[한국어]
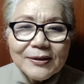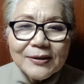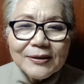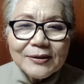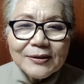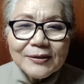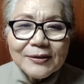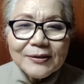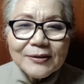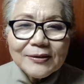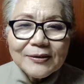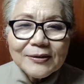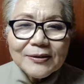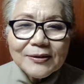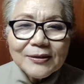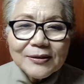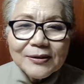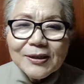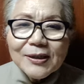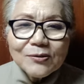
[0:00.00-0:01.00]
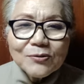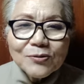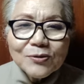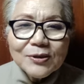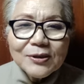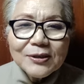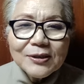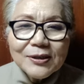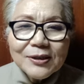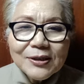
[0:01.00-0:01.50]
어, 그래도
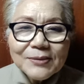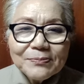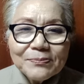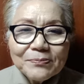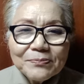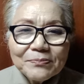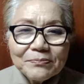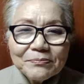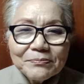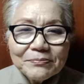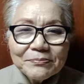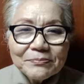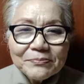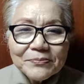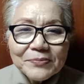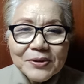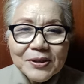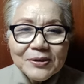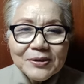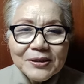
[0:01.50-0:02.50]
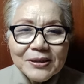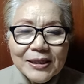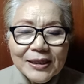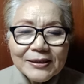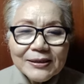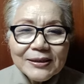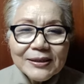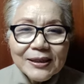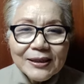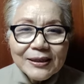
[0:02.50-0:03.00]
그들이 음, 변치
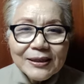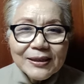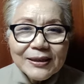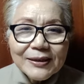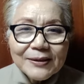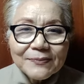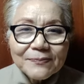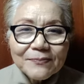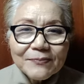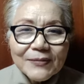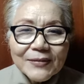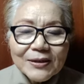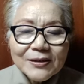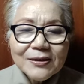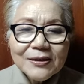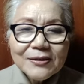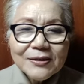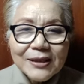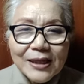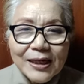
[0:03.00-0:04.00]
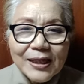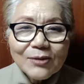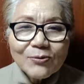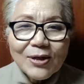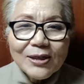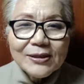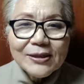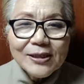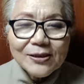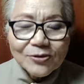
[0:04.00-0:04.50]
않자 그들은 다
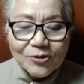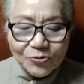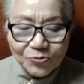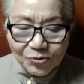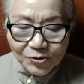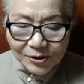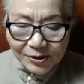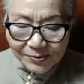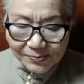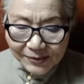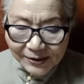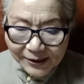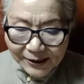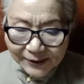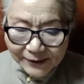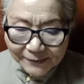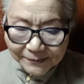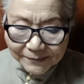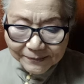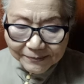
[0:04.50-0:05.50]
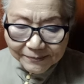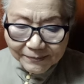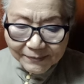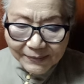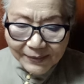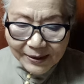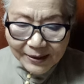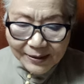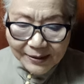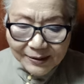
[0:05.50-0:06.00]
광야에서 죽었습니다.
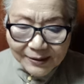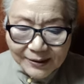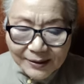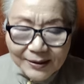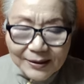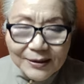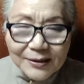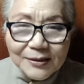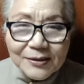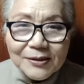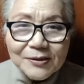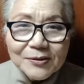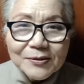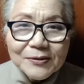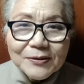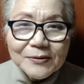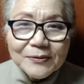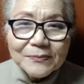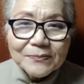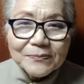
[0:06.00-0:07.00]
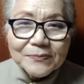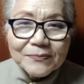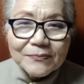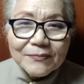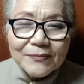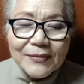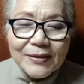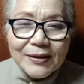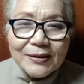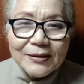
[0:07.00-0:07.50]
그래서
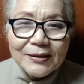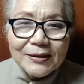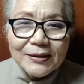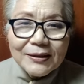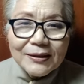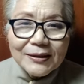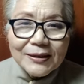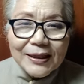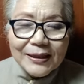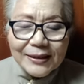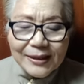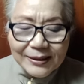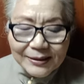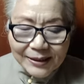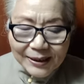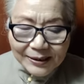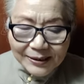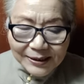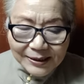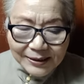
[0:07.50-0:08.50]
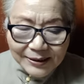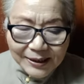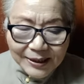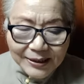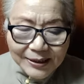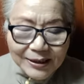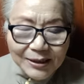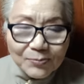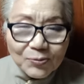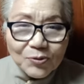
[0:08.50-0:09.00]
에, 예, 가나안 땅이
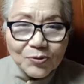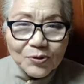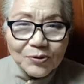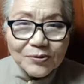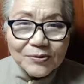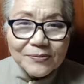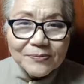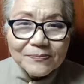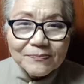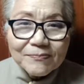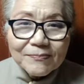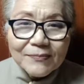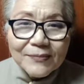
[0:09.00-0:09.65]
내려다 보이는